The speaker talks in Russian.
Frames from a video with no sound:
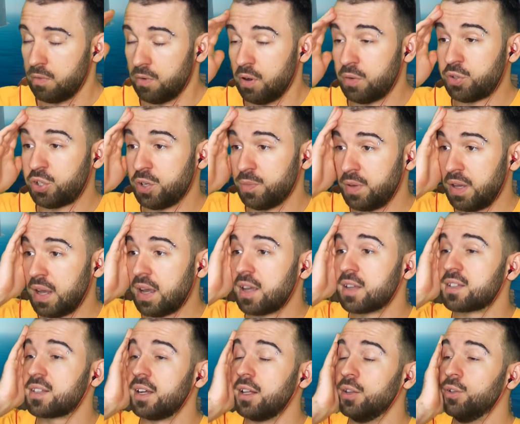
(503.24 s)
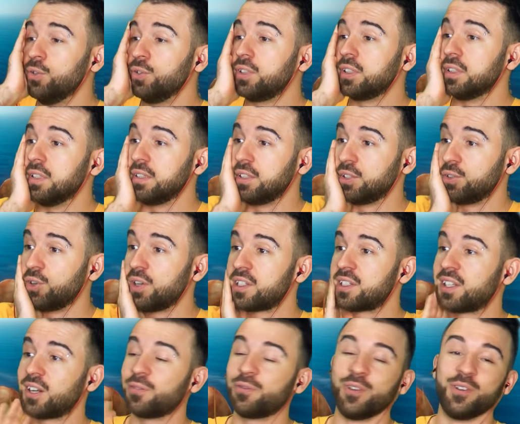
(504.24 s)
В общем, я залутал этот
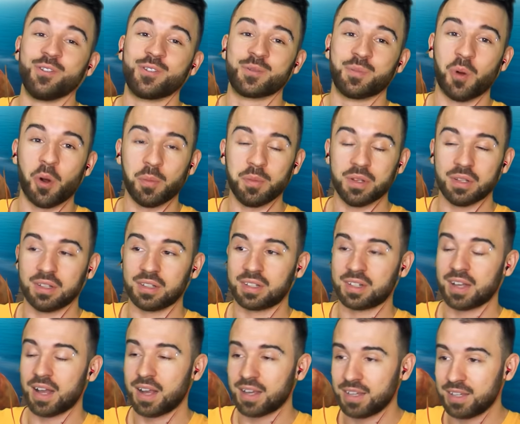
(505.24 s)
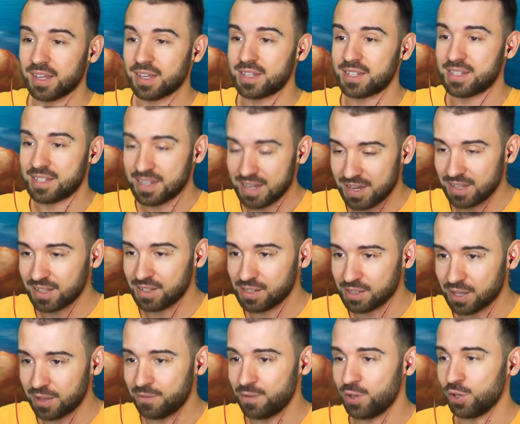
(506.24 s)
остров и вспомнил, как я сильно
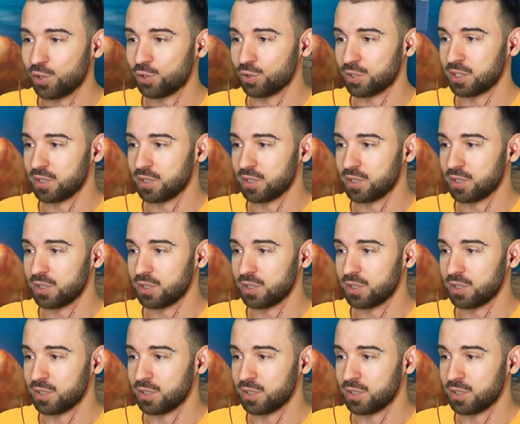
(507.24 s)
ненавижу